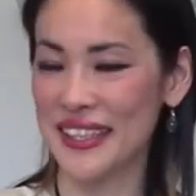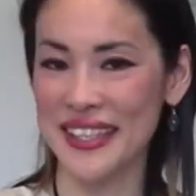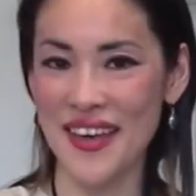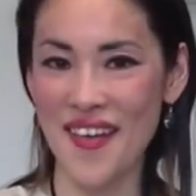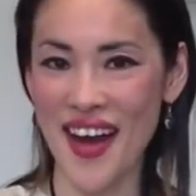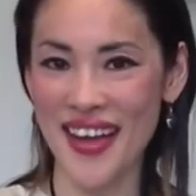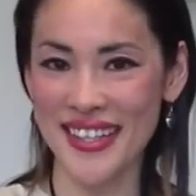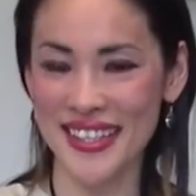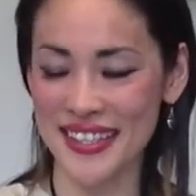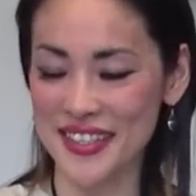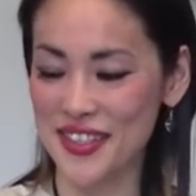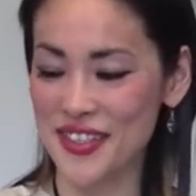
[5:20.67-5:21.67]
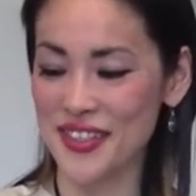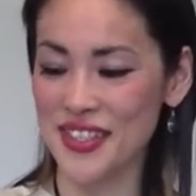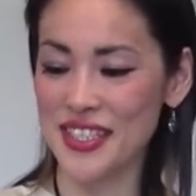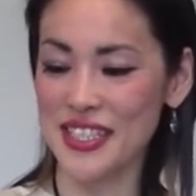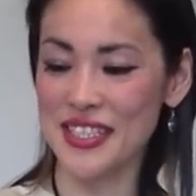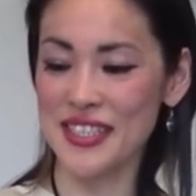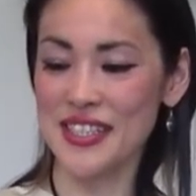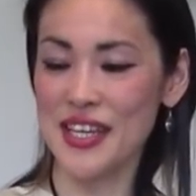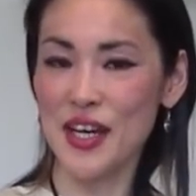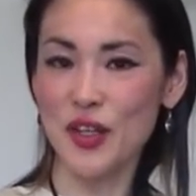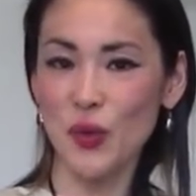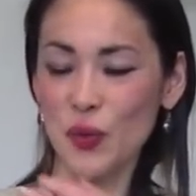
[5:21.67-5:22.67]
では、引き続き、
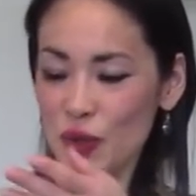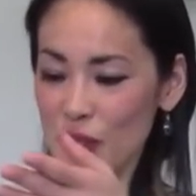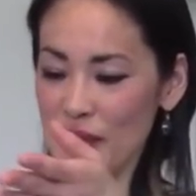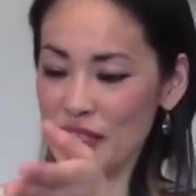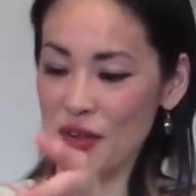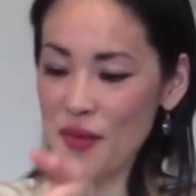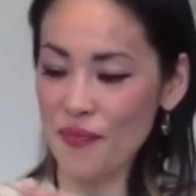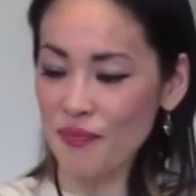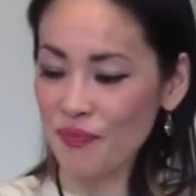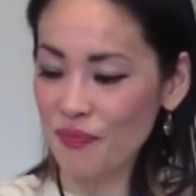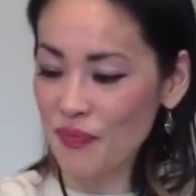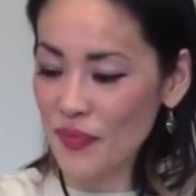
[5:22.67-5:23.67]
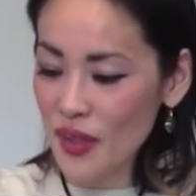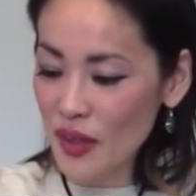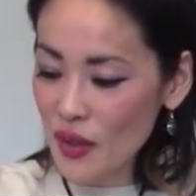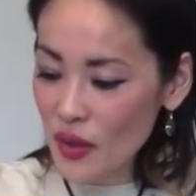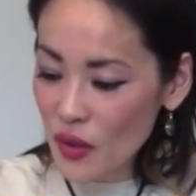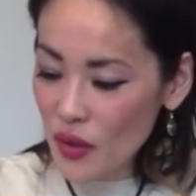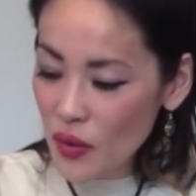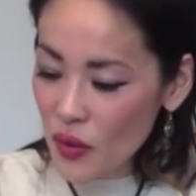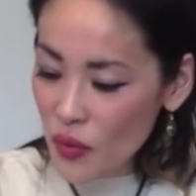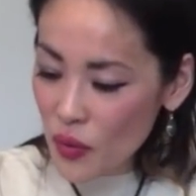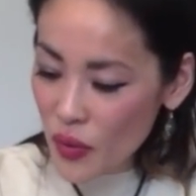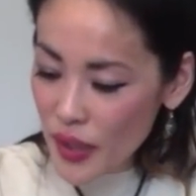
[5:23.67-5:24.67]
どんどんいきますよ。
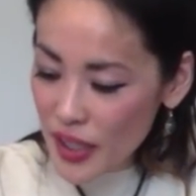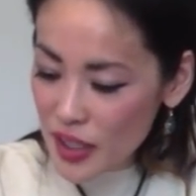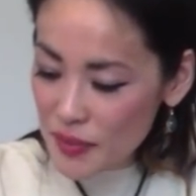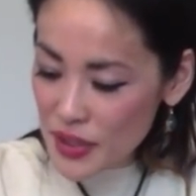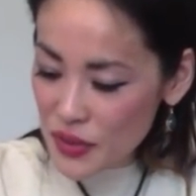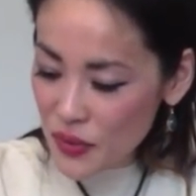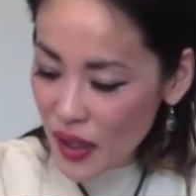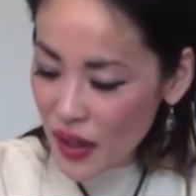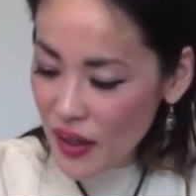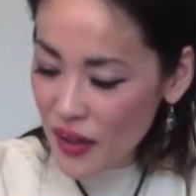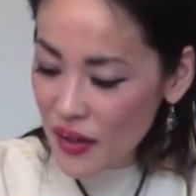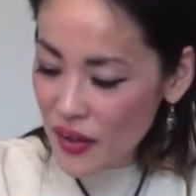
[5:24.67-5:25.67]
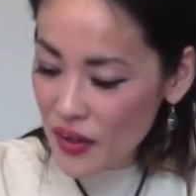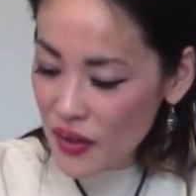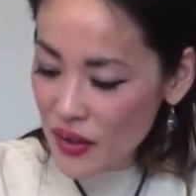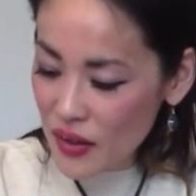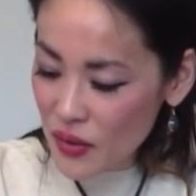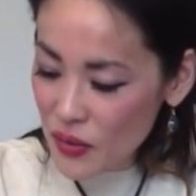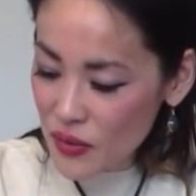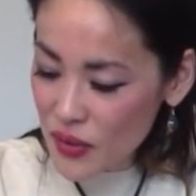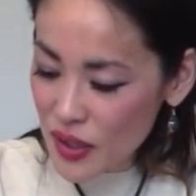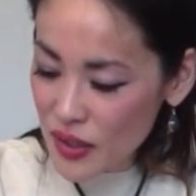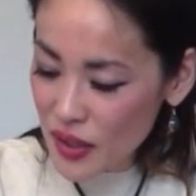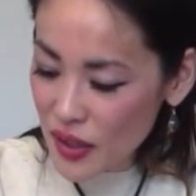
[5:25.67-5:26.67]
これいきましょうか。もう
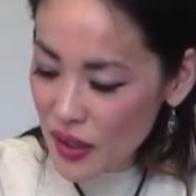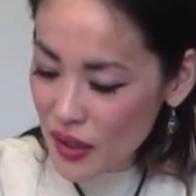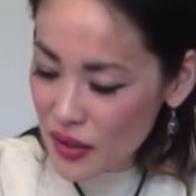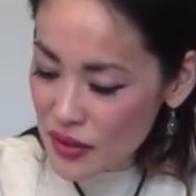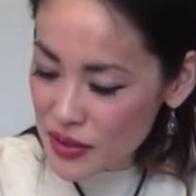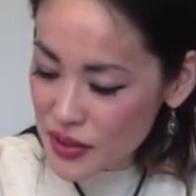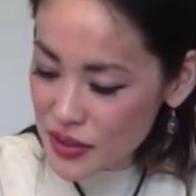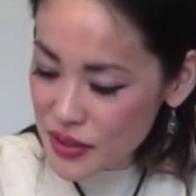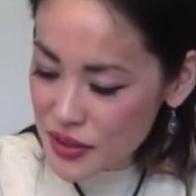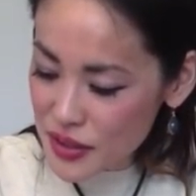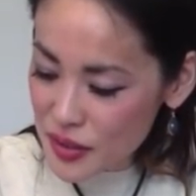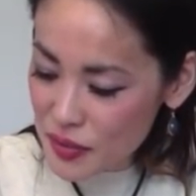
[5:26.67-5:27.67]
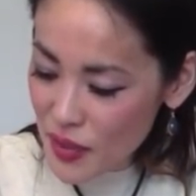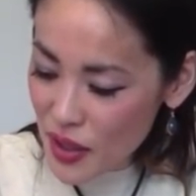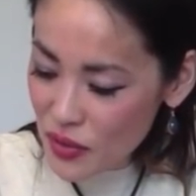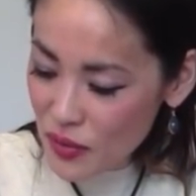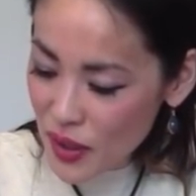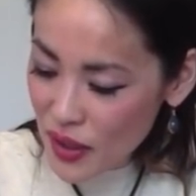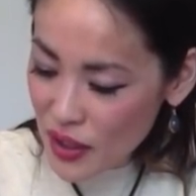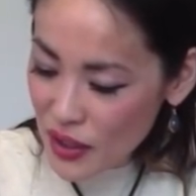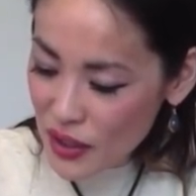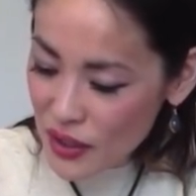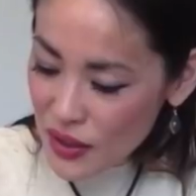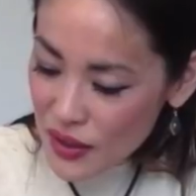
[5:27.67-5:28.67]
なんだか、シマウマ
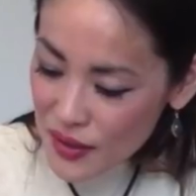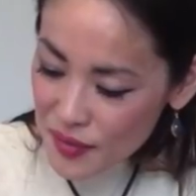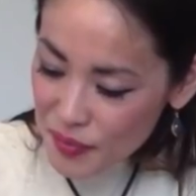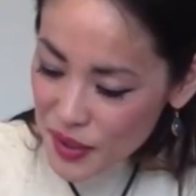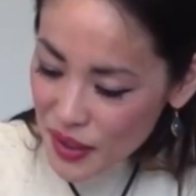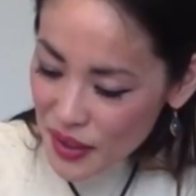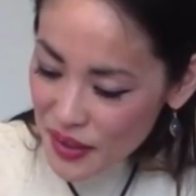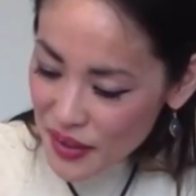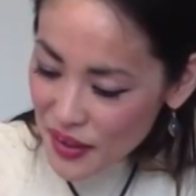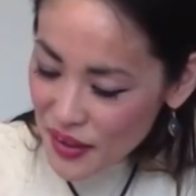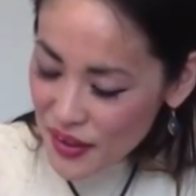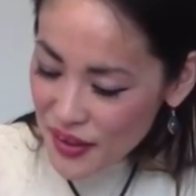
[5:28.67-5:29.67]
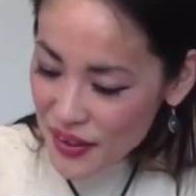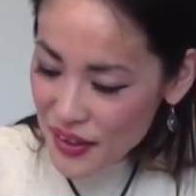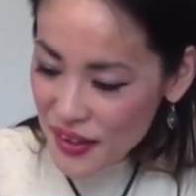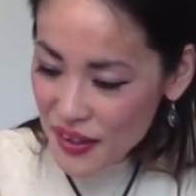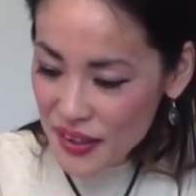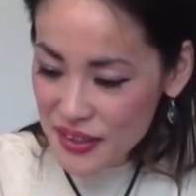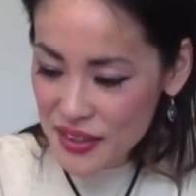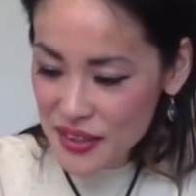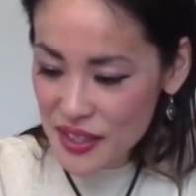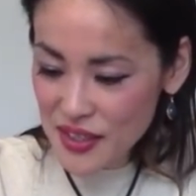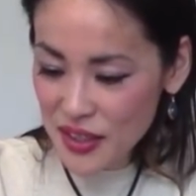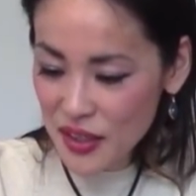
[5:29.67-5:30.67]
みたいな感じ
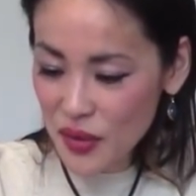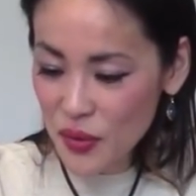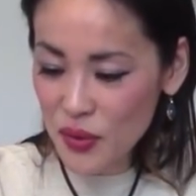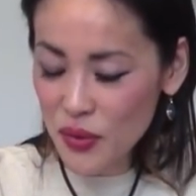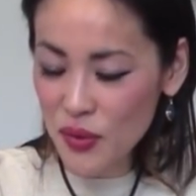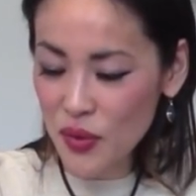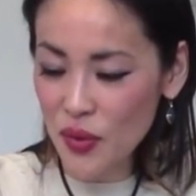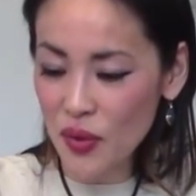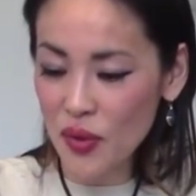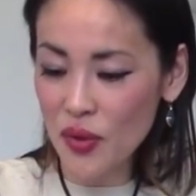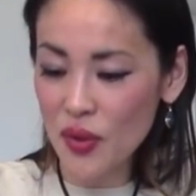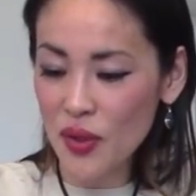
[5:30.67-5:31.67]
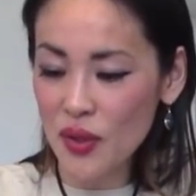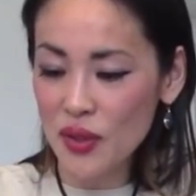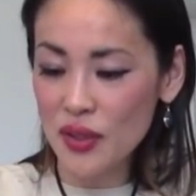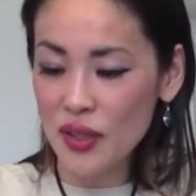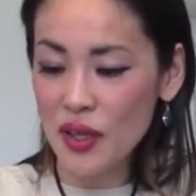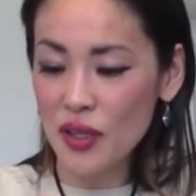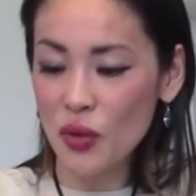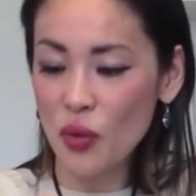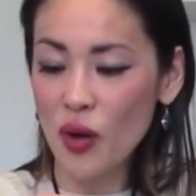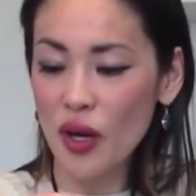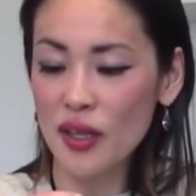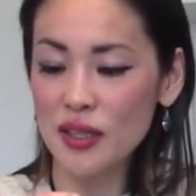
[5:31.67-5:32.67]
で、先ほどの、ね、
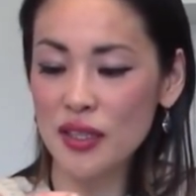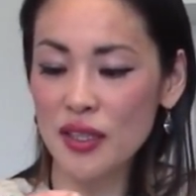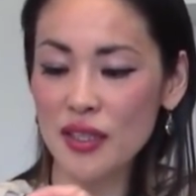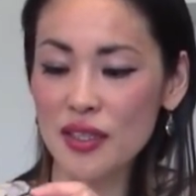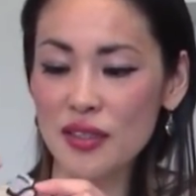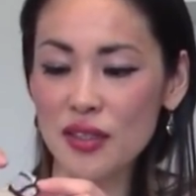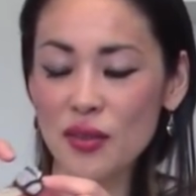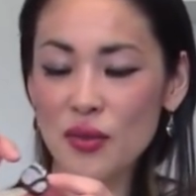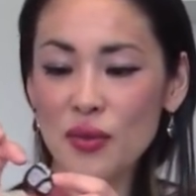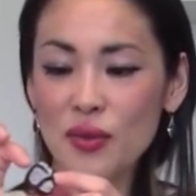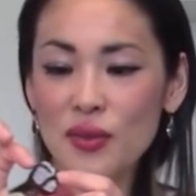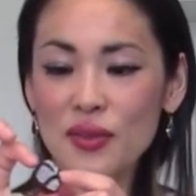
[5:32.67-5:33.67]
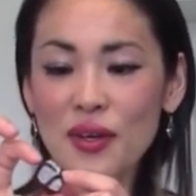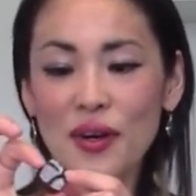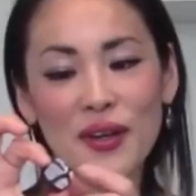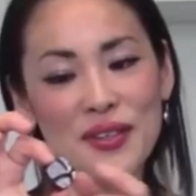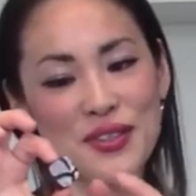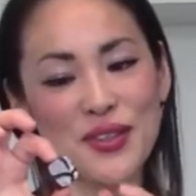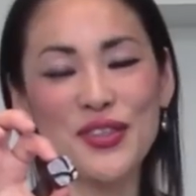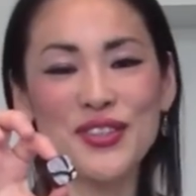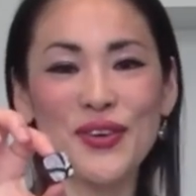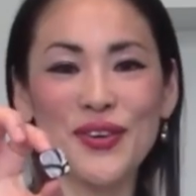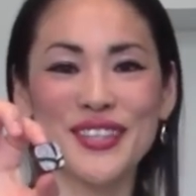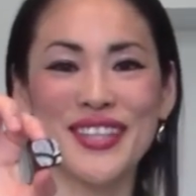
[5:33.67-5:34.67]
ヒョウ柄じゃないですけど、なんか女子
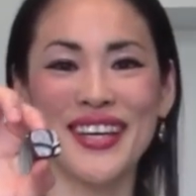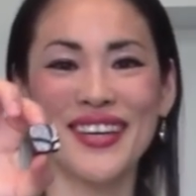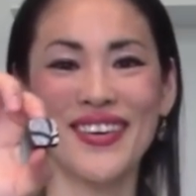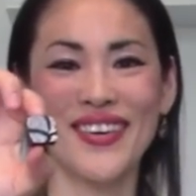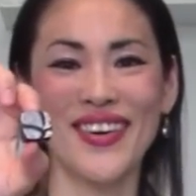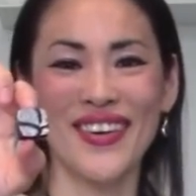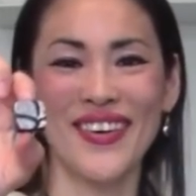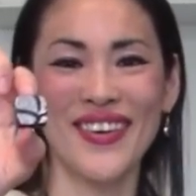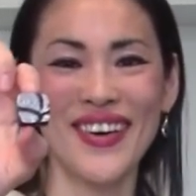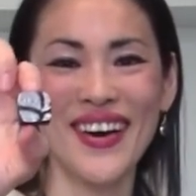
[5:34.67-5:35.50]
高生の頃を